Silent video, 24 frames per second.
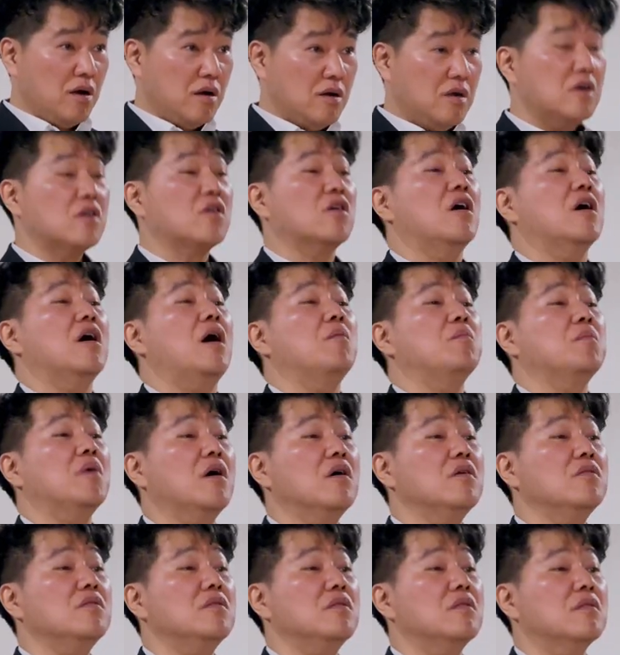
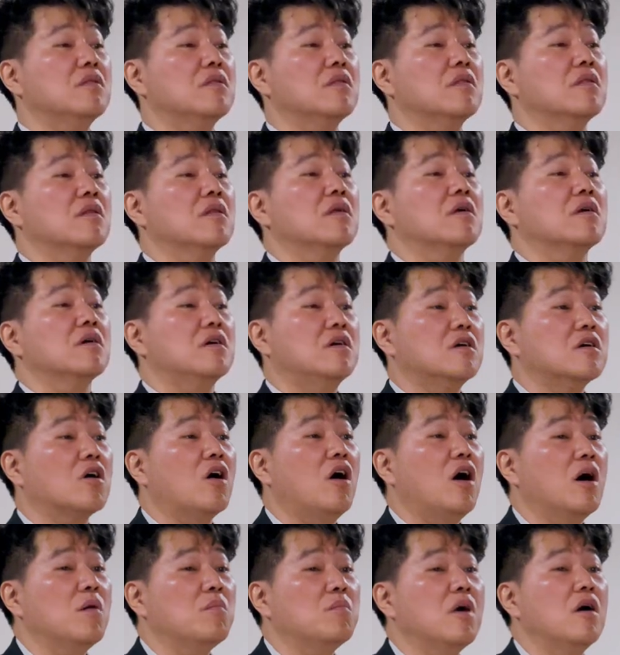그러하면
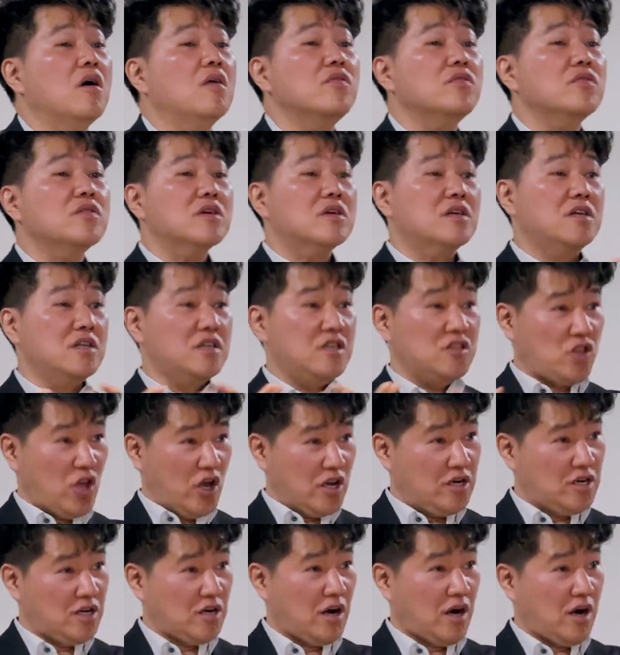그러하면 그리
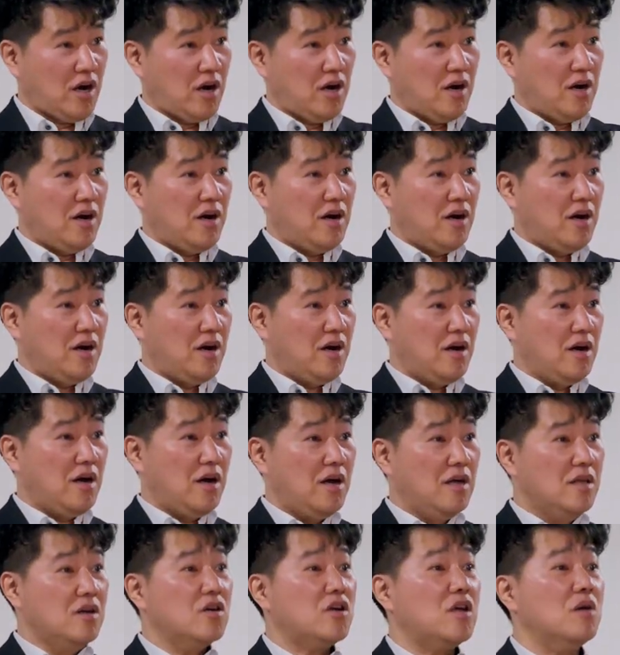되리라.
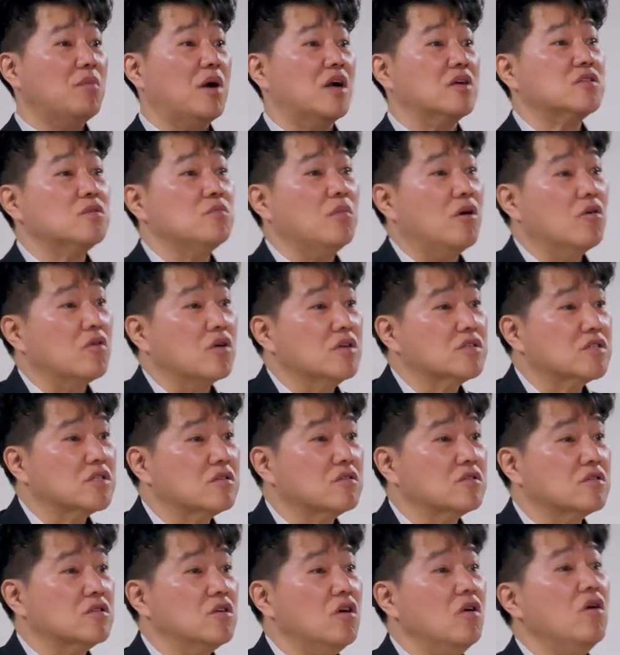이렇게 말씀하고
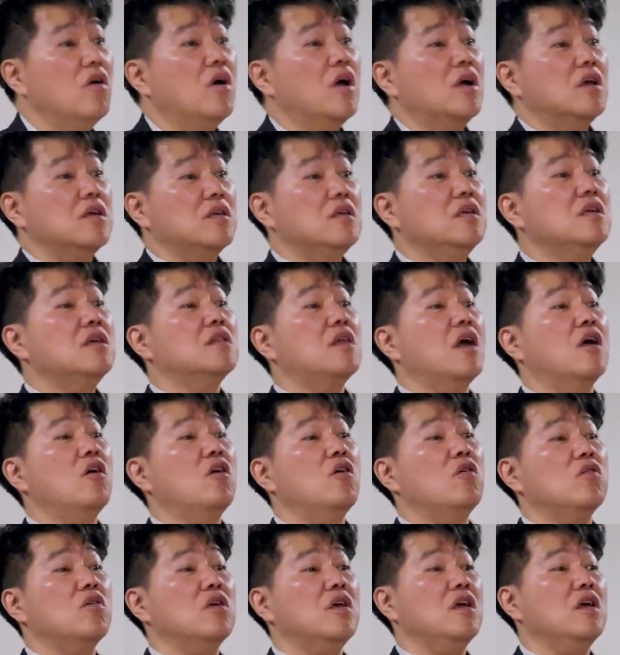계시거든요. 이
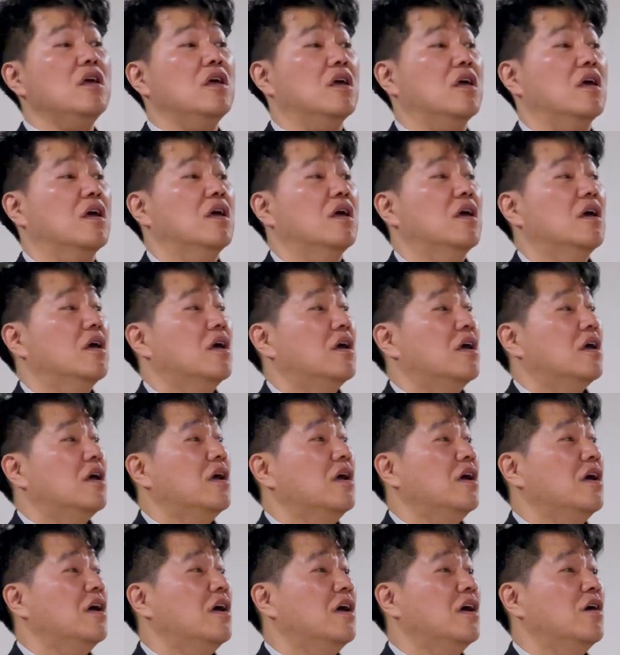내용이
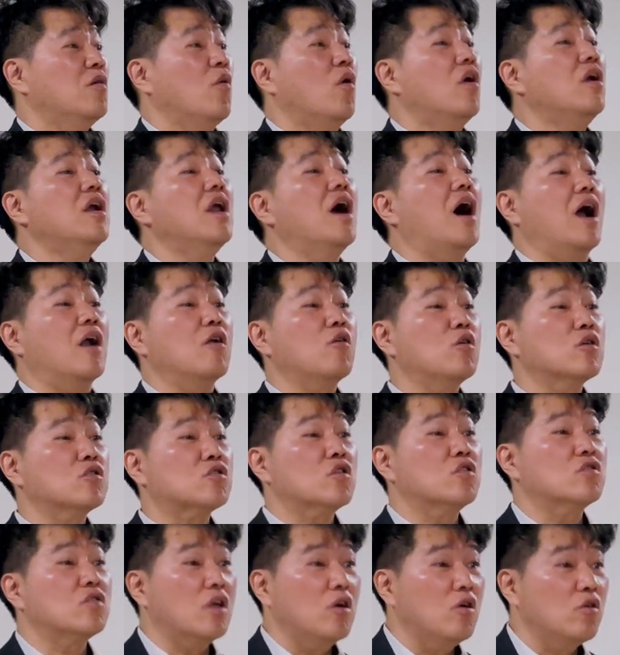예, 원래 알고
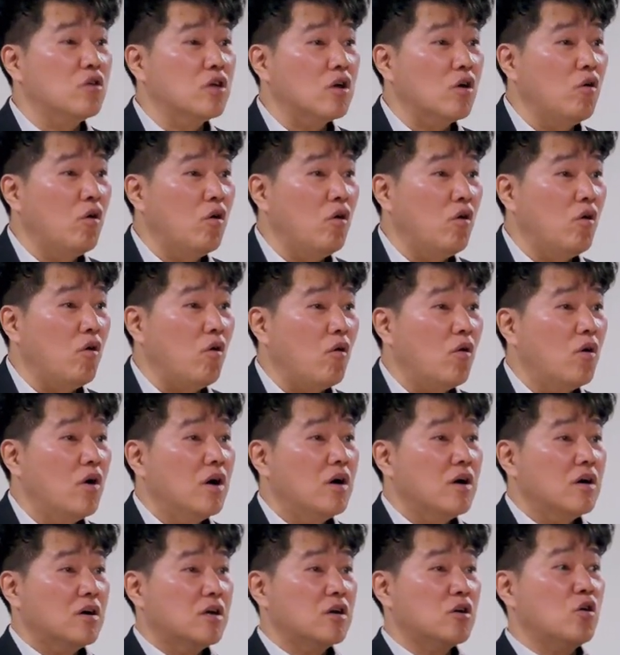있던 내용이고
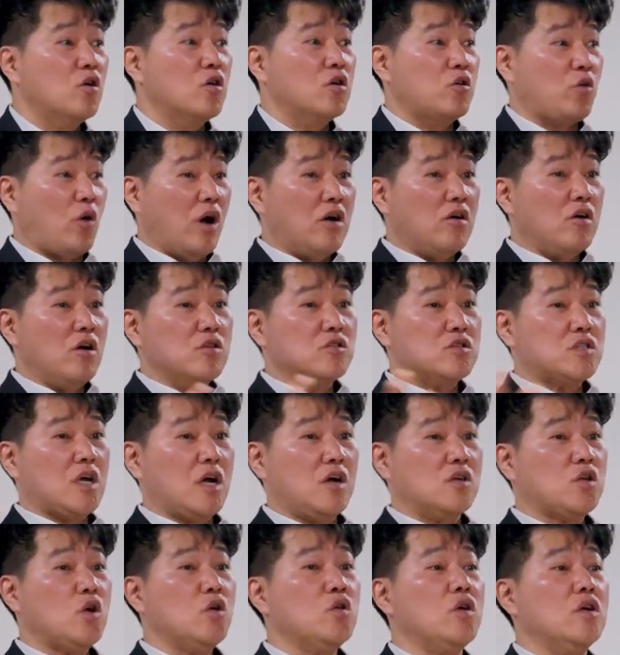그리고 과거에도
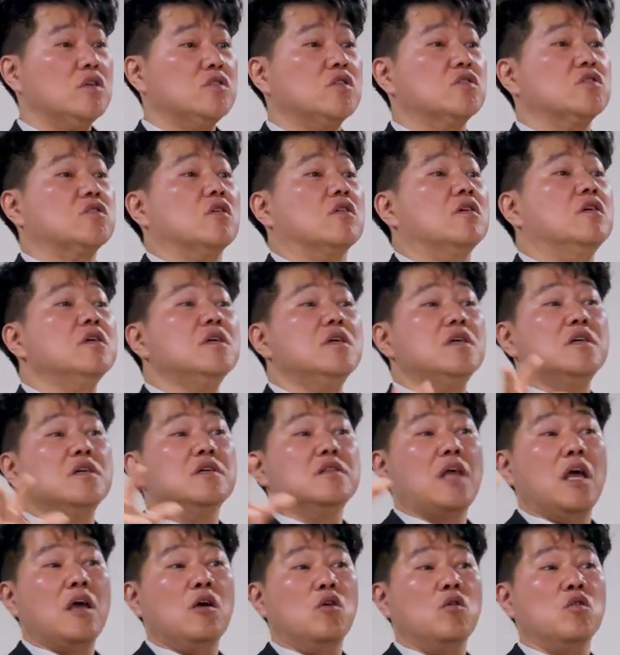제가 설교했었죠. 그
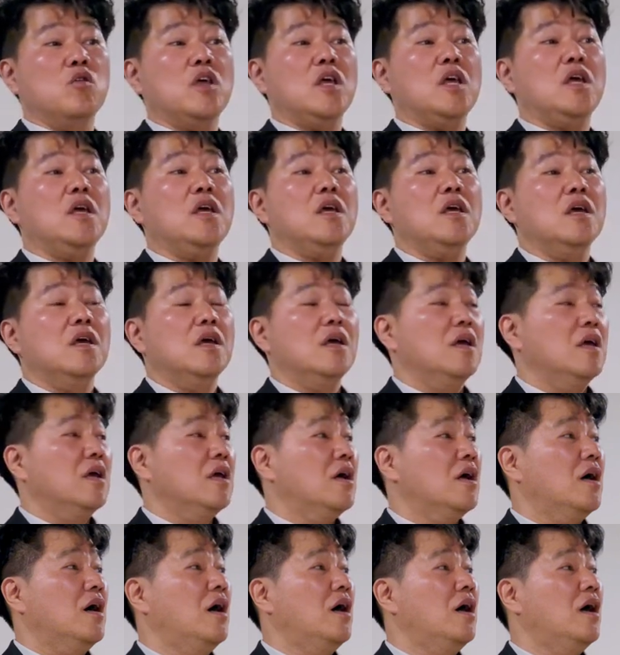내용이 에,
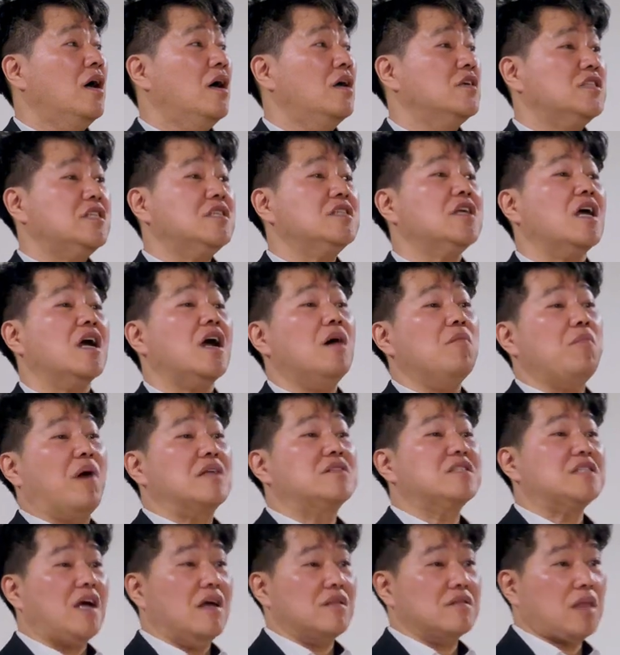어, 시제가
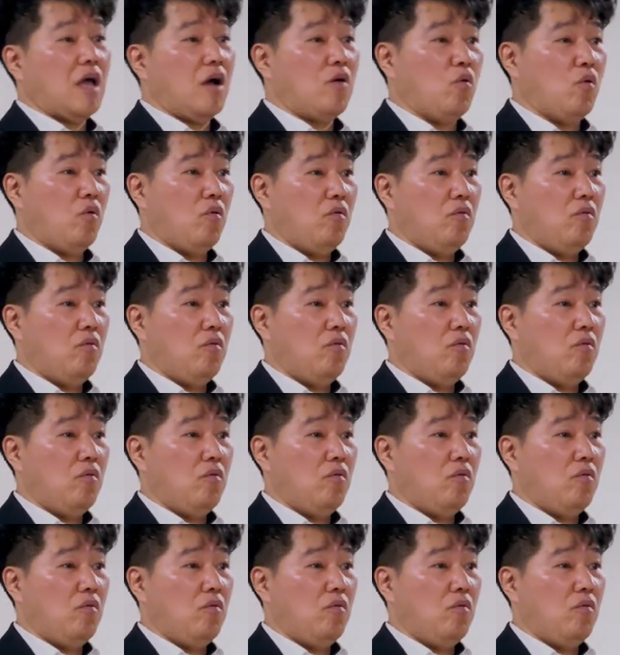맞지 않다고.